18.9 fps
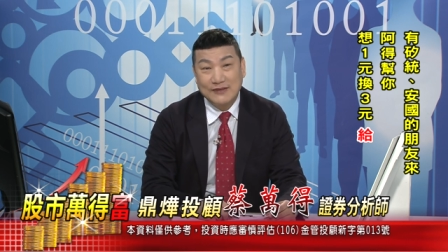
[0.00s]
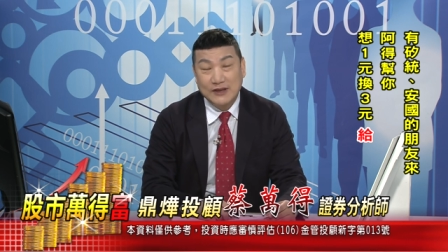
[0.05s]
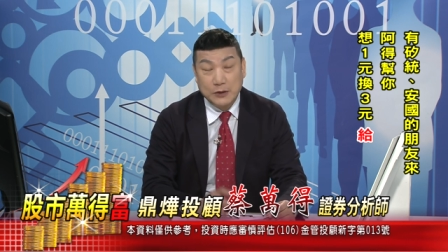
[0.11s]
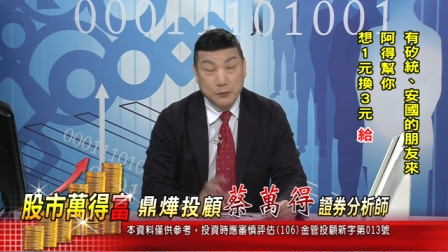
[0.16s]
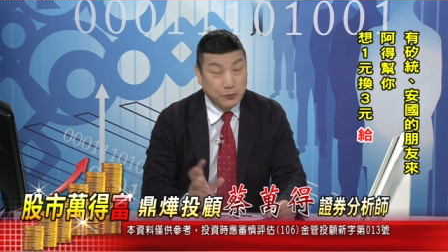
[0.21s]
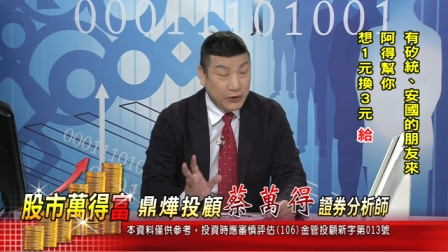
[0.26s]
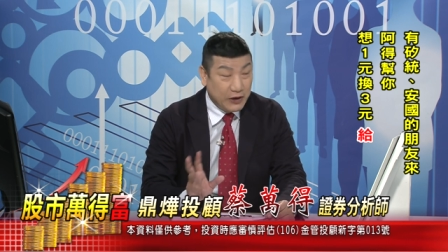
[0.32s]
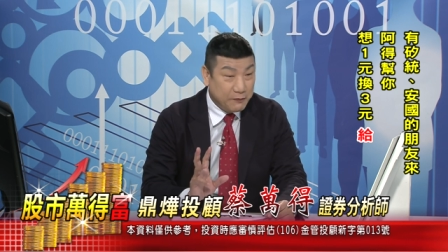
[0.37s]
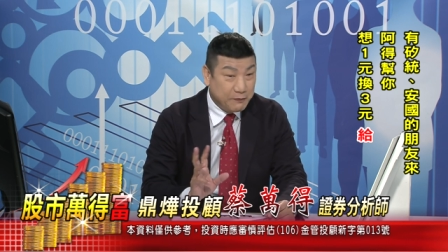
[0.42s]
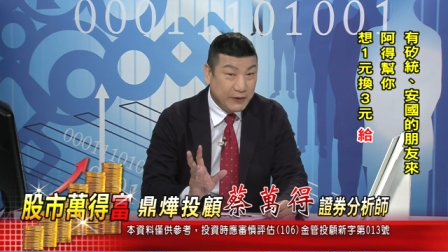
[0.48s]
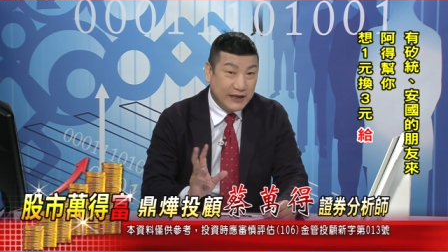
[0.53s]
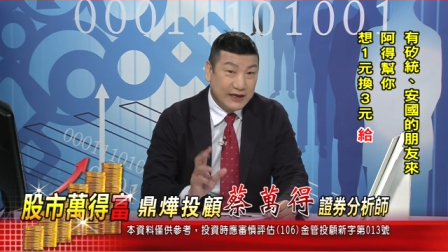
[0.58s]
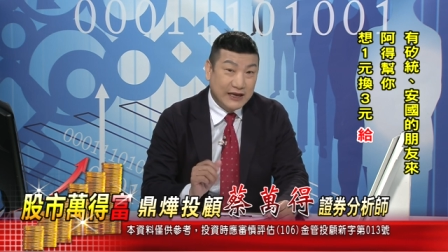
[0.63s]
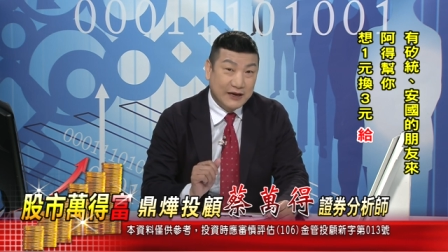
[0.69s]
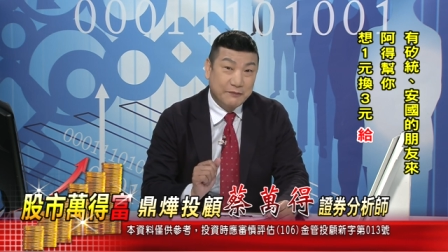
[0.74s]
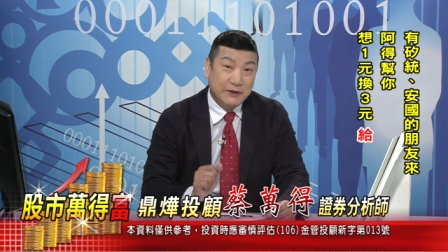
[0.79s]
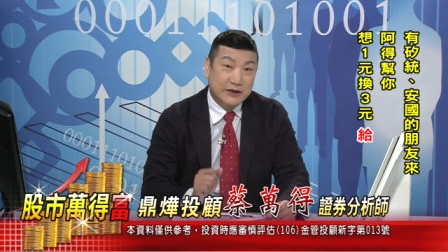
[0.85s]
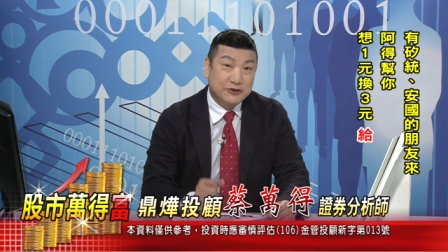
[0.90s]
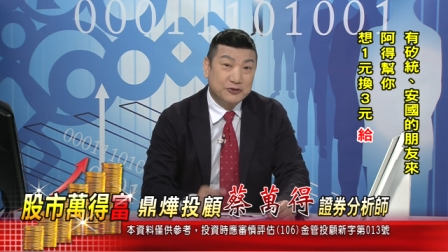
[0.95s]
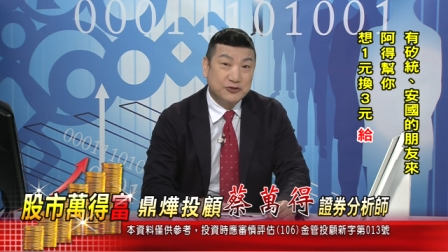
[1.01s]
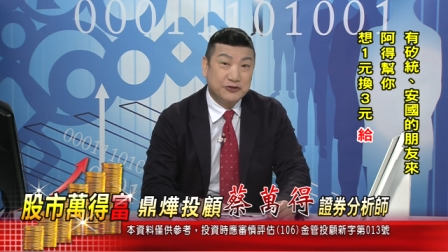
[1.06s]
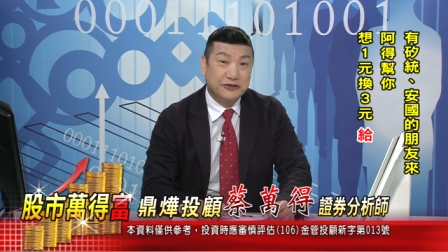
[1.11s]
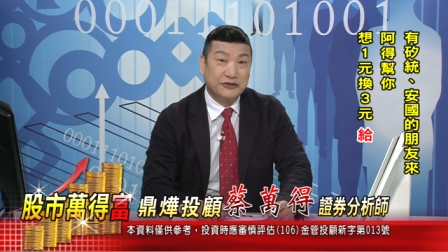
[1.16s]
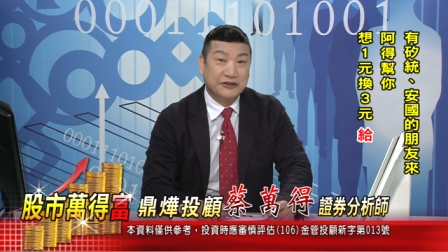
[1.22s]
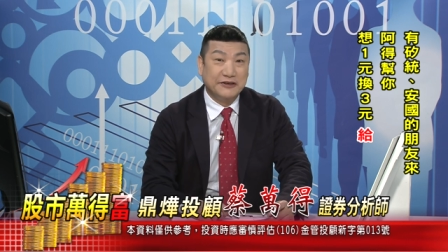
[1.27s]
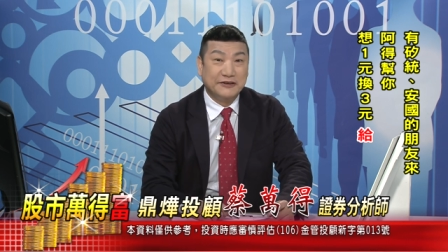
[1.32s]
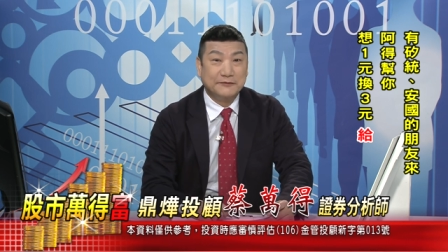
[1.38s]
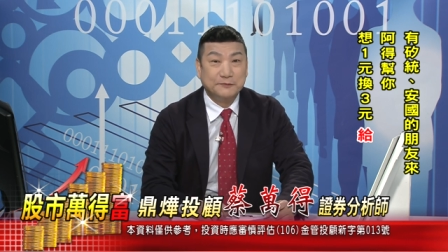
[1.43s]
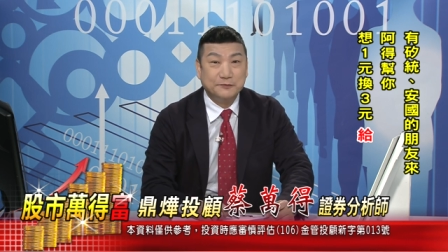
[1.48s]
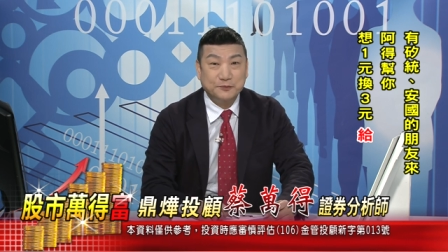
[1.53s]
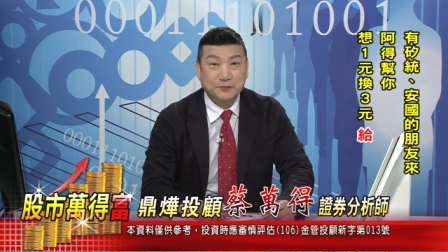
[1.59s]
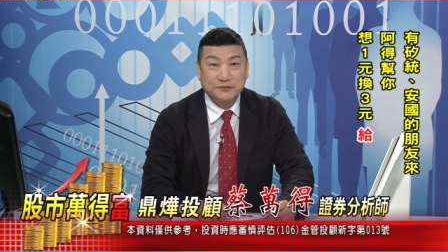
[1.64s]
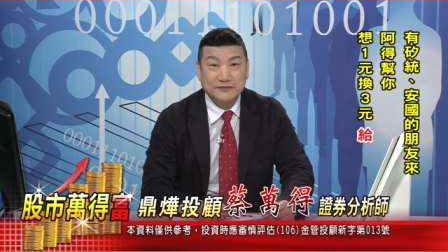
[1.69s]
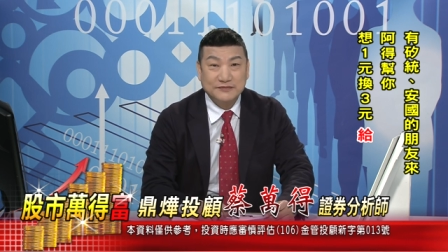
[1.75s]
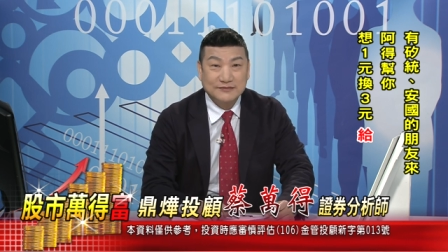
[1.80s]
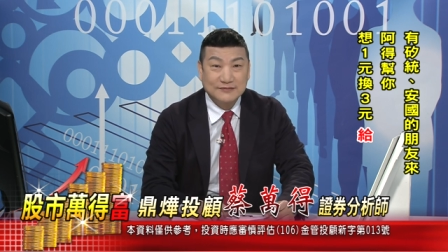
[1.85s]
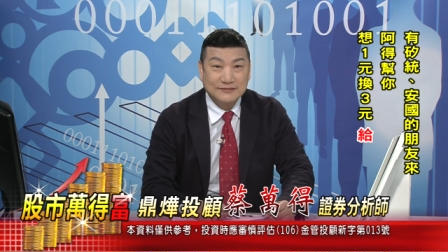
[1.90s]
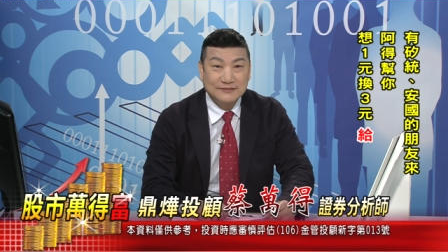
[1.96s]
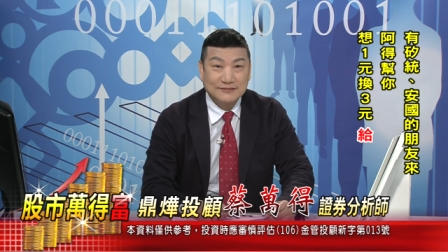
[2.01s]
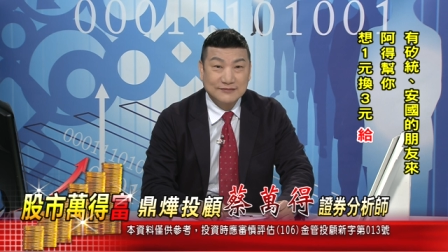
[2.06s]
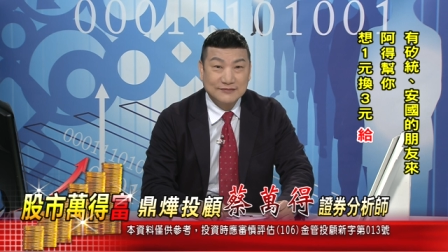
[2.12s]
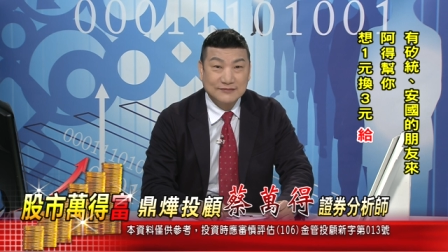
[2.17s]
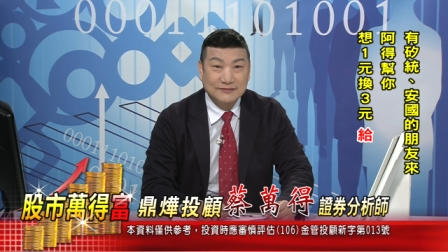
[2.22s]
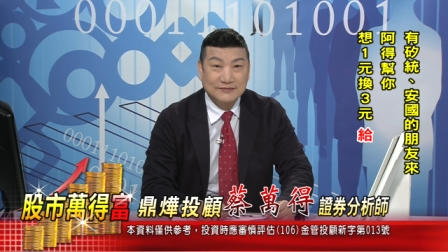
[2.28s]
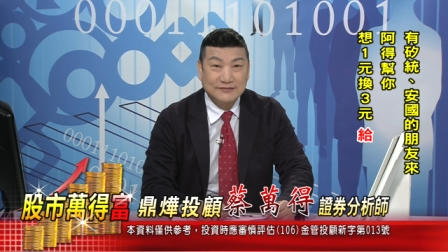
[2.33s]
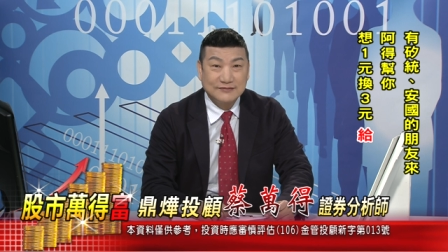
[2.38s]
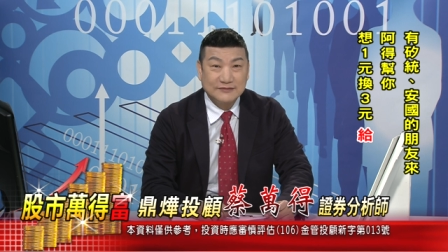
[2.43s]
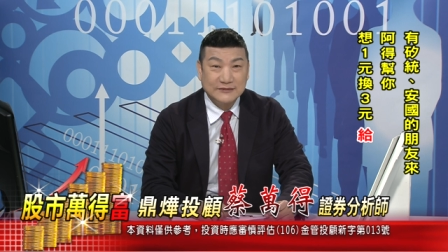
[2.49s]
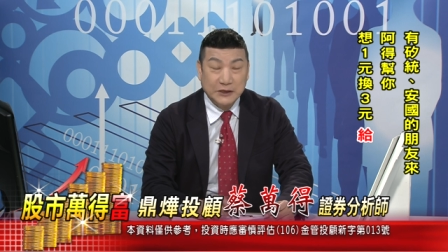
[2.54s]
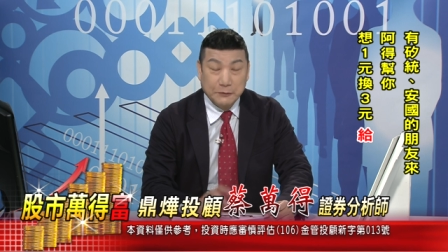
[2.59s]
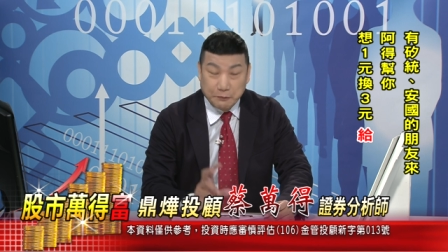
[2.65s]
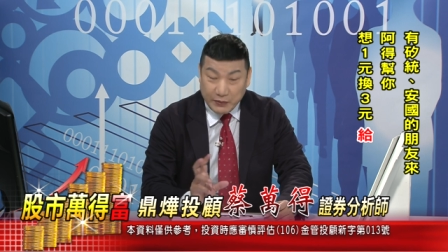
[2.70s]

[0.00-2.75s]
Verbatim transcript: 你不要变来变去，你